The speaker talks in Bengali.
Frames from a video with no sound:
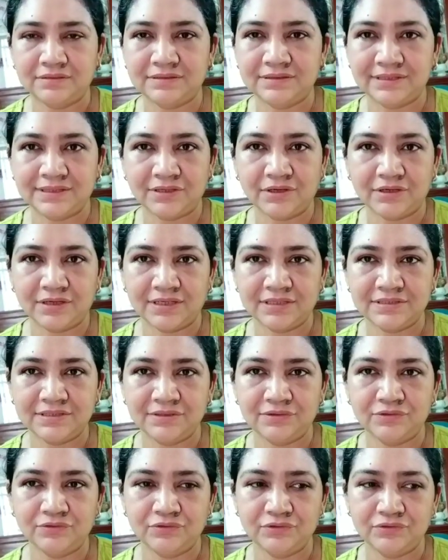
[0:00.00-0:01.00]
যে কটা
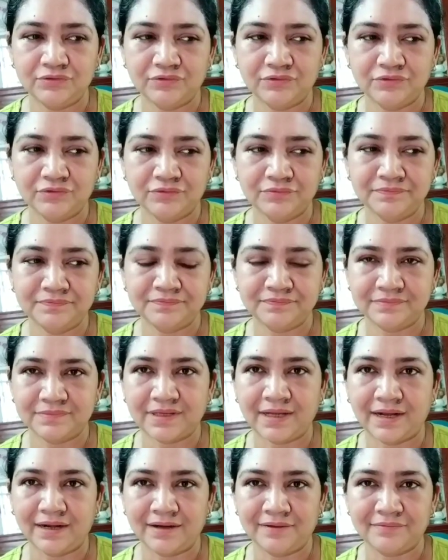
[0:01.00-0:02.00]
ছিল ওইগুলো
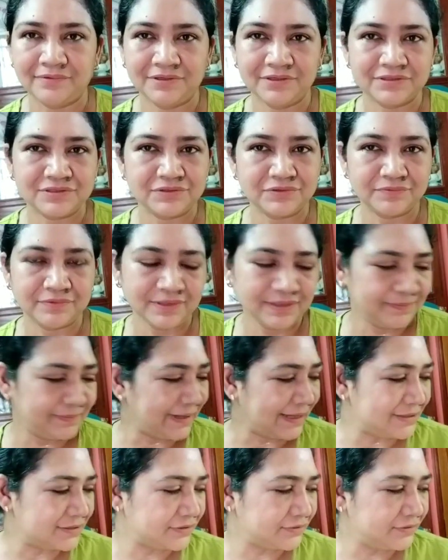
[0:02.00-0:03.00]
খারাপ হয়ে গেছিলো বলে
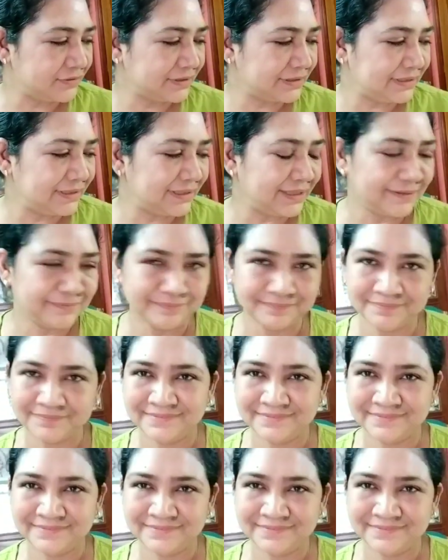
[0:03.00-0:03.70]
প্লাজোগুলো কিনলাম